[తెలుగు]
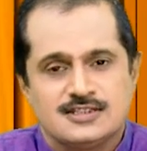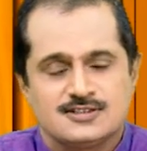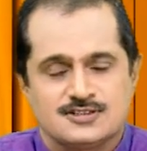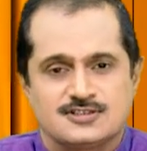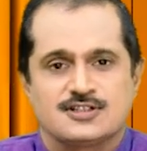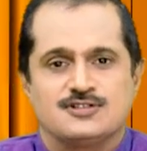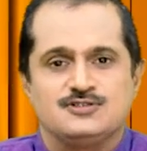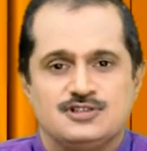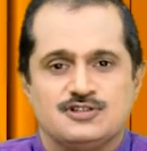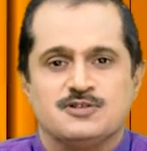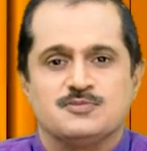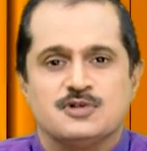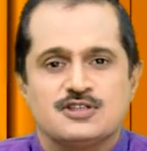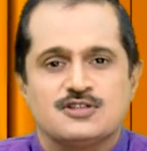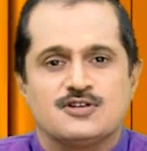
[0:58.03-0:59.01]
సో కొంచెం
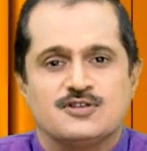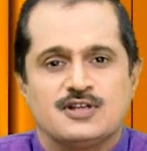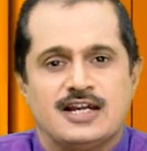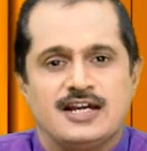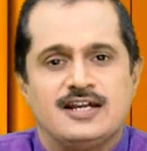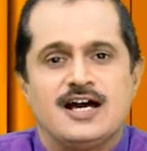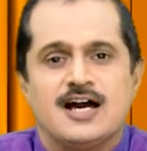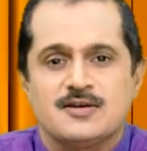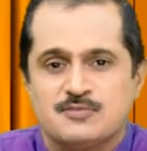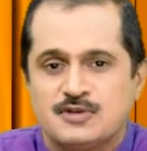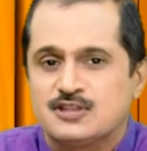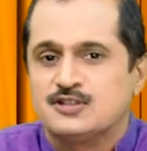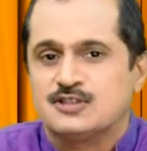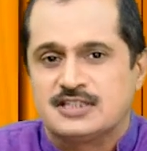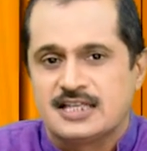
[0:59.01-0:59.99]
ఇబ్బందులు ఉన్నాయండి ఆ
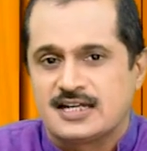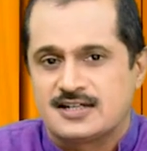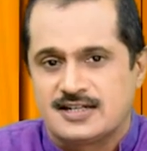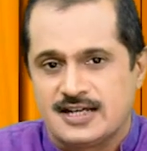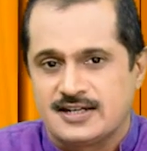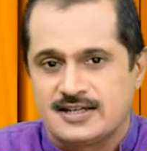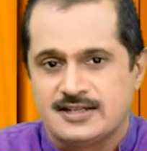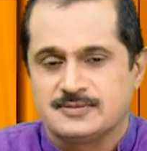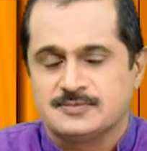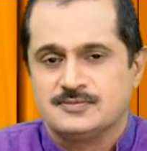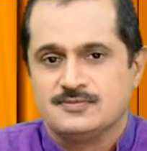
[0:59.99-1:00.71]
ఇబ్బందులు తీరటానికే